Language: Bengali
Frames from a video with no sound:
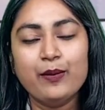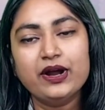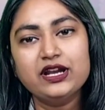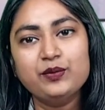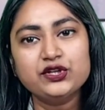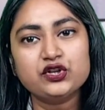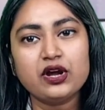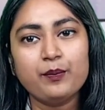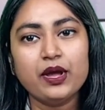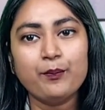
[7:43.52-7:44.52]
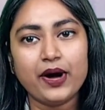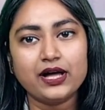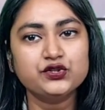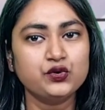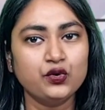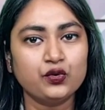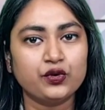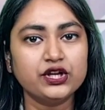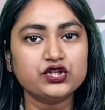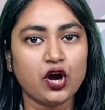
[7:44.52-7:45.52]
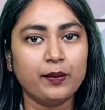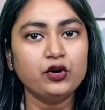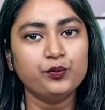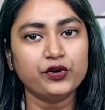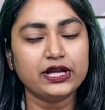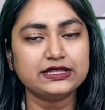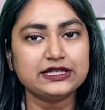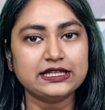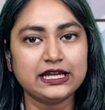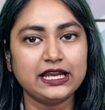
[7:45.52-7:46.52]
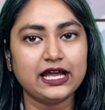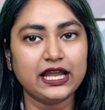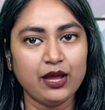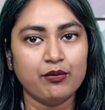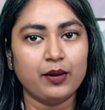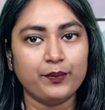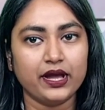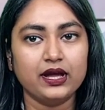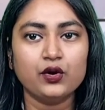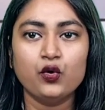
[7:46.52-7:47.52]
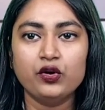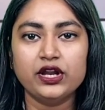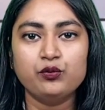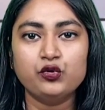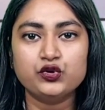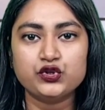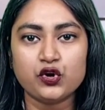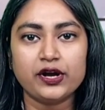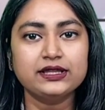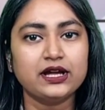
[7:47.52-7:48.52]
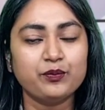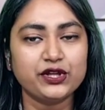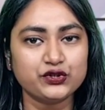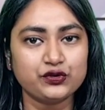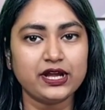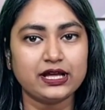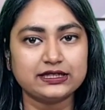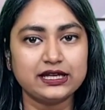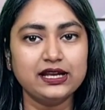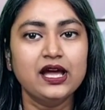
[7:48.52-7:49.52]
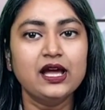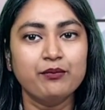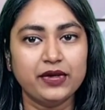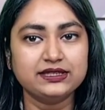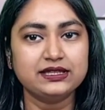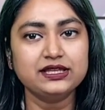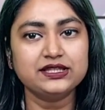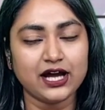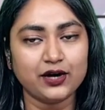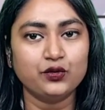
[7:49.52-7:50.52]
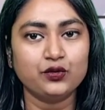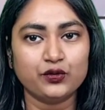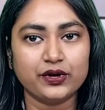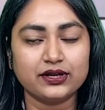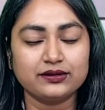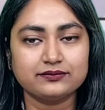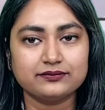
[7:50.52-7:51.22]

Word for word: এবারের বিশ্বকাপে পাঁচ গোল করে সবার উপরে আছেন কিলিয়ান এমবাপ্পে গোল্ডেন বুট জয়ে তার পেছনে আছেন মেসি চার গোল করে